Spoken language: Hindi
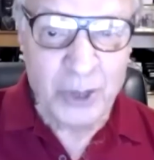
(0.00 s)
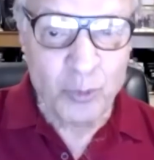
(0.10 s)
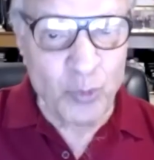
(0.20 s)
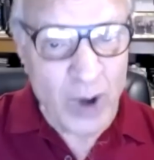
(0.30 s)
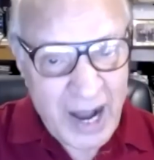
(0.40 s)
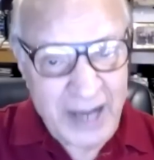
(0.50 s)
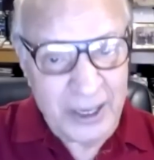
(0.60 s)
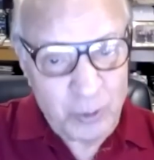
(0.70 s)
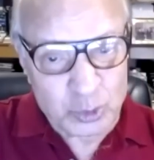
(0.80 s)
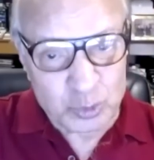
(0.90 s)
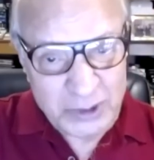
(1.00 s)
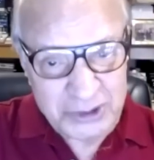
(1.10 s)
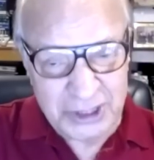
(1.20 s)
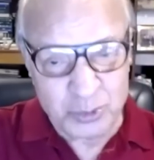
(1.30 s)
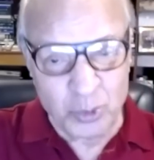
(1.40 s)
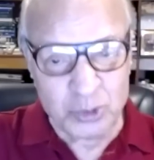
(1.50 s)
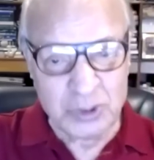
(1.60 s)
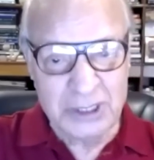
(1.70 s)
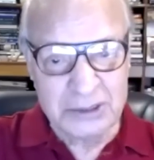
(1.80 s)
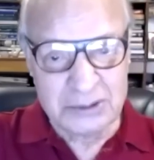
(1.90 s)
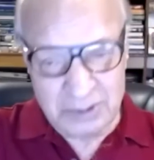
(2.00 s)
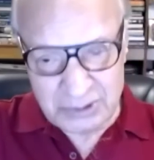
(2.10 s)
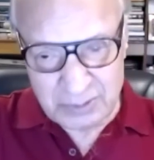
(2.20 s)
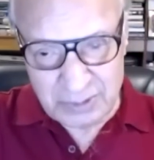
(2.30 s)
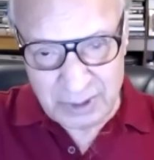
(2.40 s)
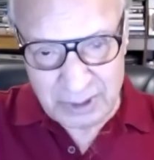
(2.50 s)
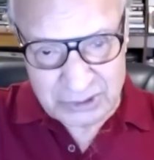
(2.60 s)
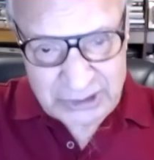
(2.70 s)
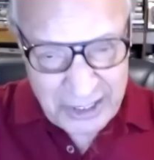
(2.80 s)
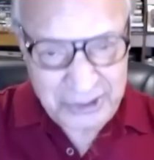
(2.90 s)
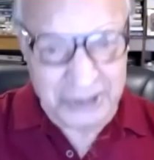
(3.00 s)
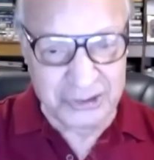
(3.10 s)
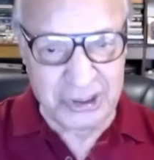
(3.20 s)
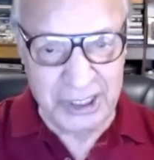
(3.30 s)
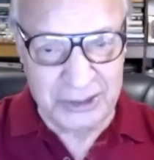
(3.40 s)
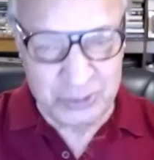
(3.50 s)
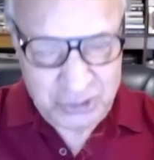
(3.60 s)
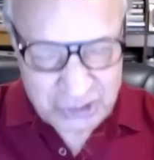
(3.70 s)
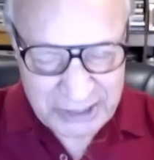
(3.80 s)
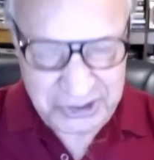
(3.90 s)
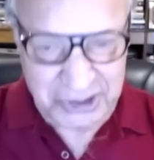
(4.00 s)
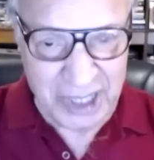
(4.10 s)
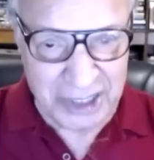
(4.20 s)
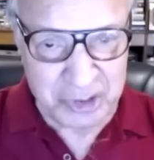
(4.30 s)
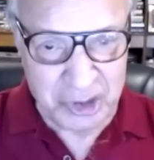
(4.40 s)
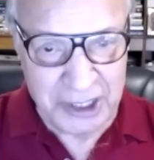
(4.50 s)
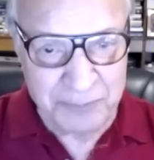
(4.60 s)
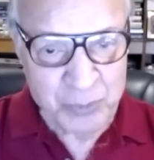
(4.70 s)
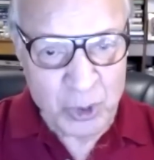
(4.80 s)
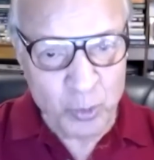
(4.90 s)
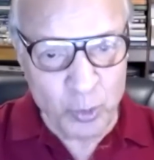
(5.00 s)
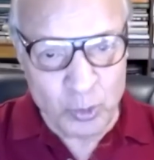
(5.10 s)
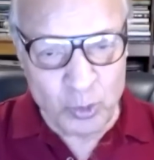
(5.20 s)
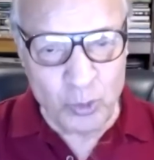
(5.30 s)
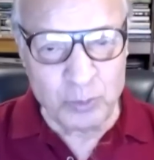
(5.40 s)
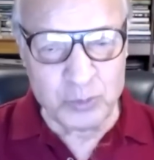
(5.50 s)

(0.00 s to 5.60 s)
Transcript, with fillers: वहां के उस वक्त के जो सेनेटर्स थे जो सियासतदान थे उनको